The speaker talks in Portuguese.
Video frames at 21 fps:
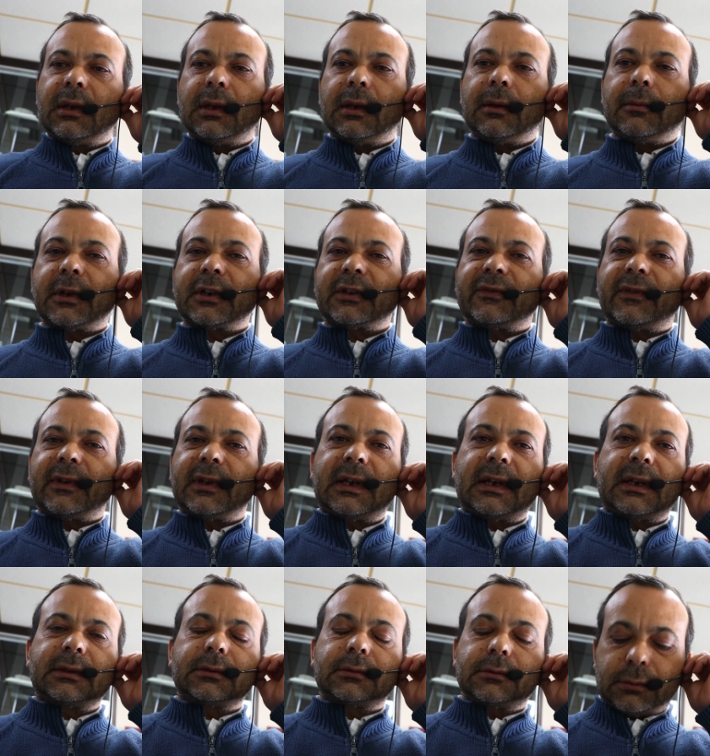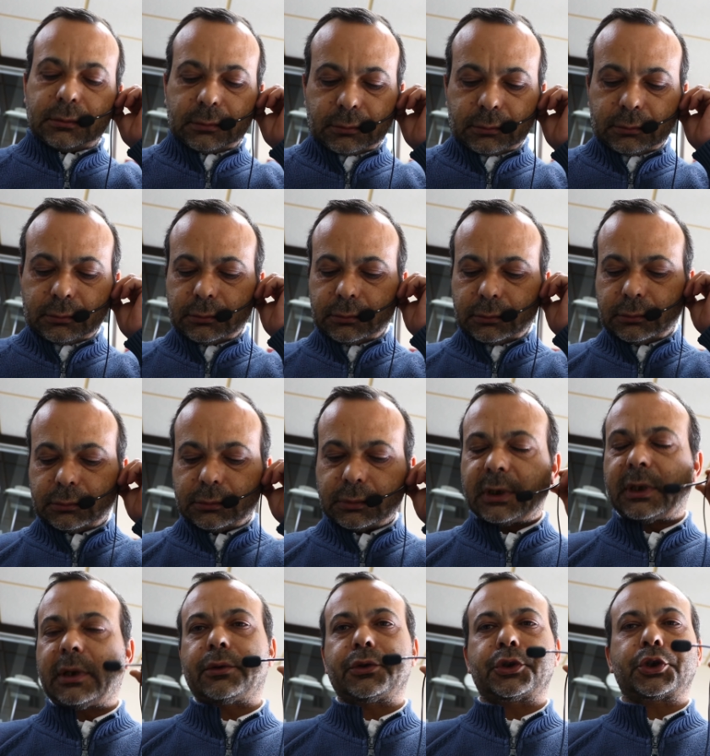e vais falando.
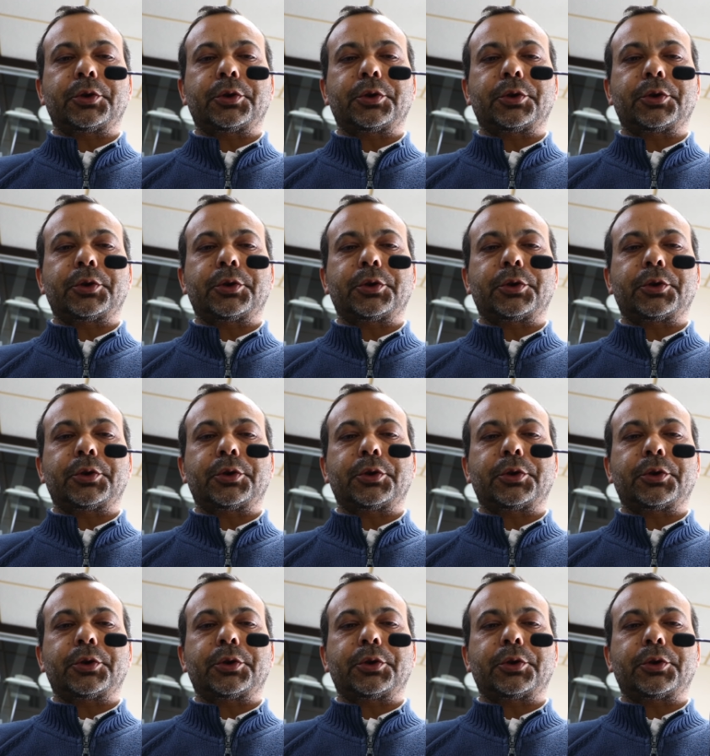É um